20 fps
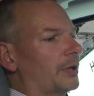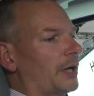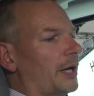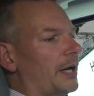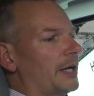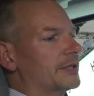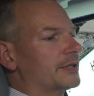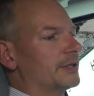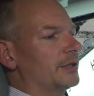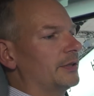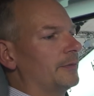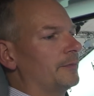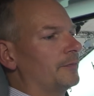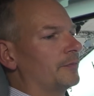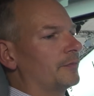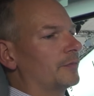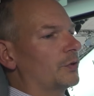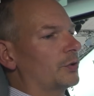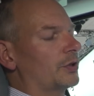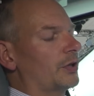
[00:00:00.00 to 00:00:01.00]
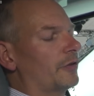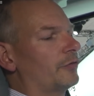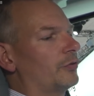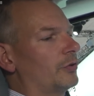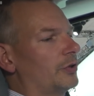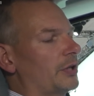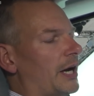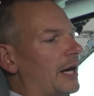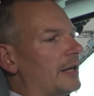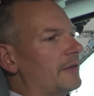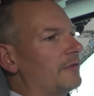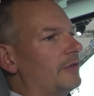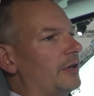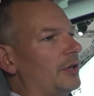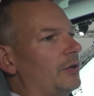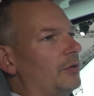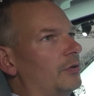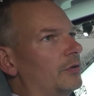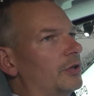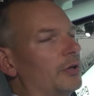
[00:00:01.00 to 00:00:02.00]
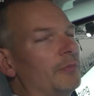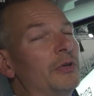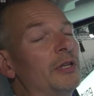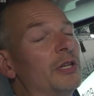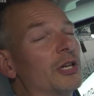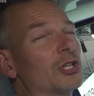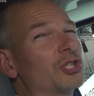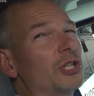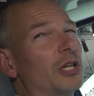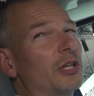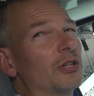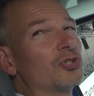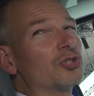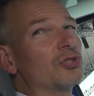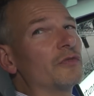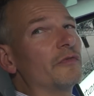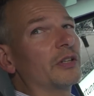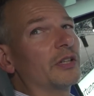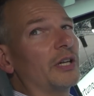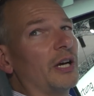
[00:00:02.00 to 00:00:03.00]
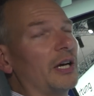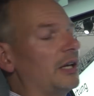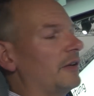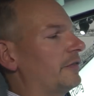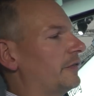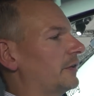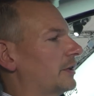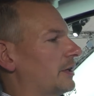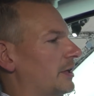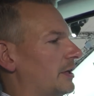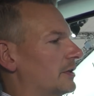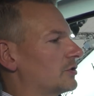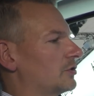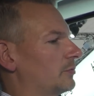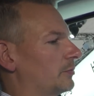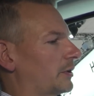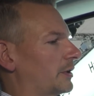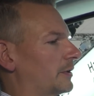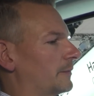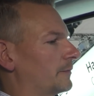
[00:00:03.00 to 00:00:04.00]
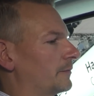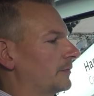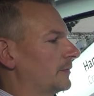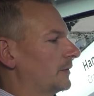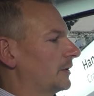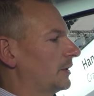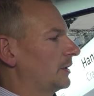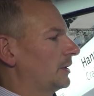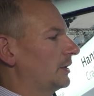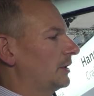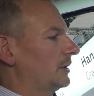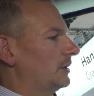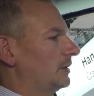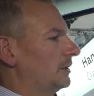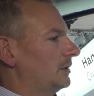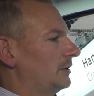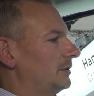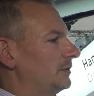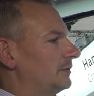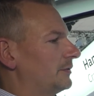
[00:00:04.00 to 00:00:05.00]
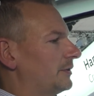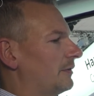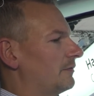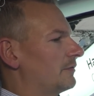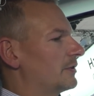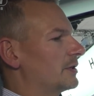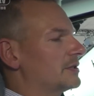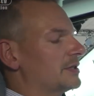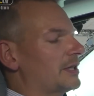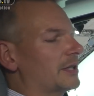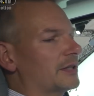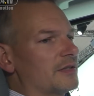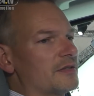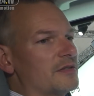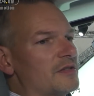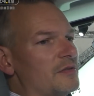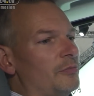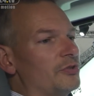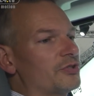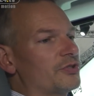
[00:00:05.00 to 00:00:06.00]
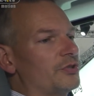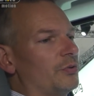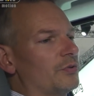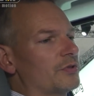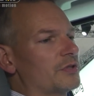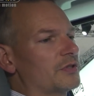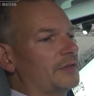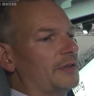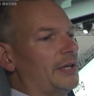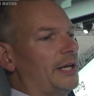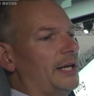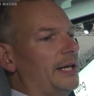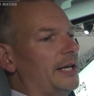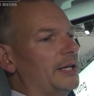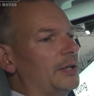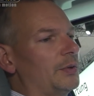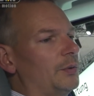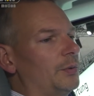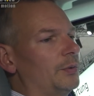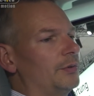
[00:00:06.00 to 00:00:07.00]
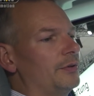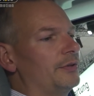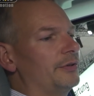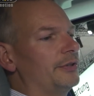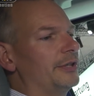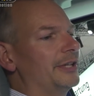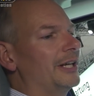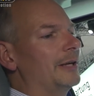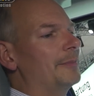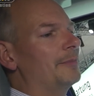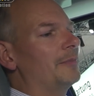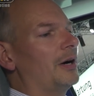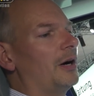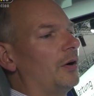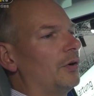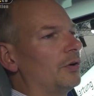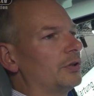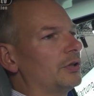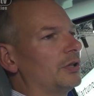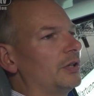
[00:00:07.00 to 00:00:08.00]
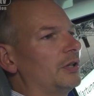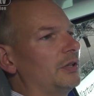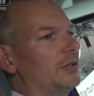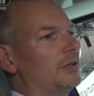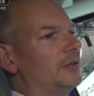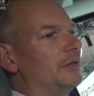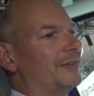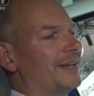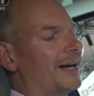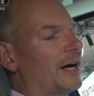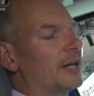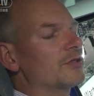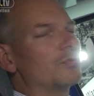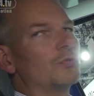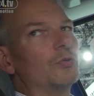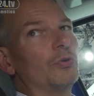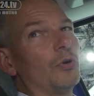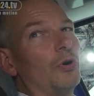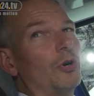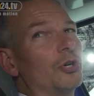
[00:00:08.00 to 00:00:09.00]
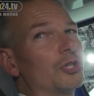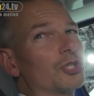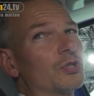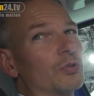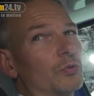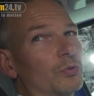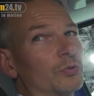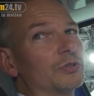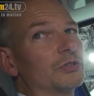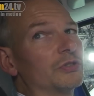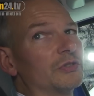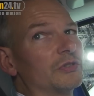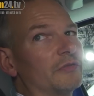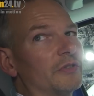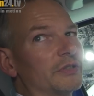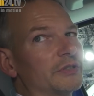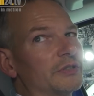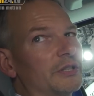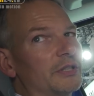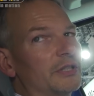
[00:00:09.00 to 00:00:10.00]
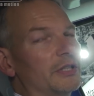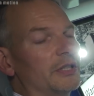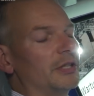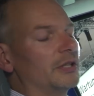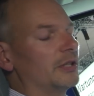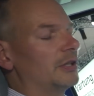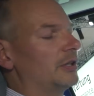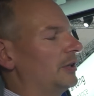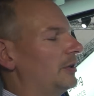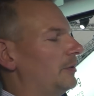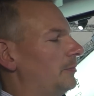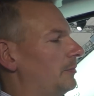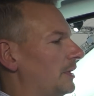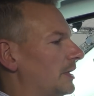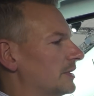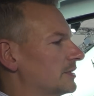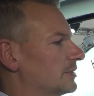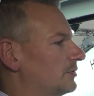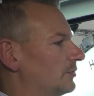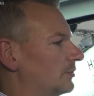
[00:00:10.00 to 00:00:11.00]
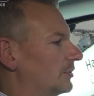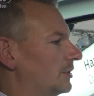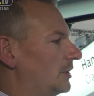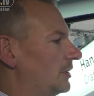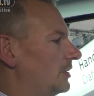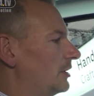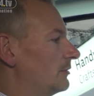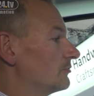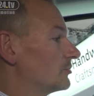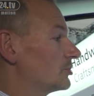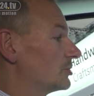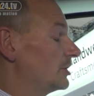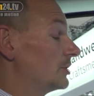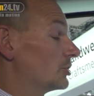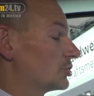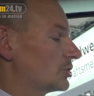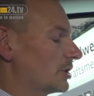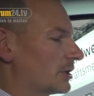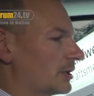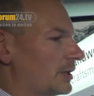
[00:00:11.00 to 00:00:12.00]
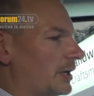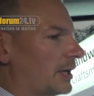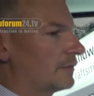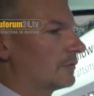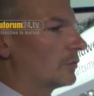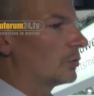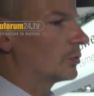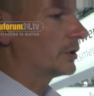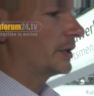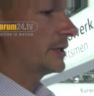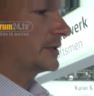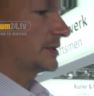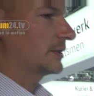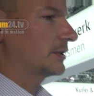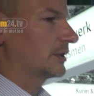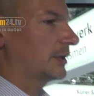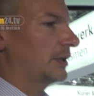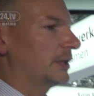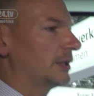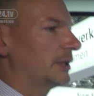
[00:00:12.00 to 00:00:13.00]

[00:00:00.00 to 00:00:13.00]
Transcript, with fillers: Bereiche oder für die Anwendung im innerstädtischen Verteilerverkehr zu bringen. Denn wie gesagt, es ist emissionsfrei und eben auch nahezu geräuschlos, was ja die äh, Belastung in den Innenstädten, Anwohner etc.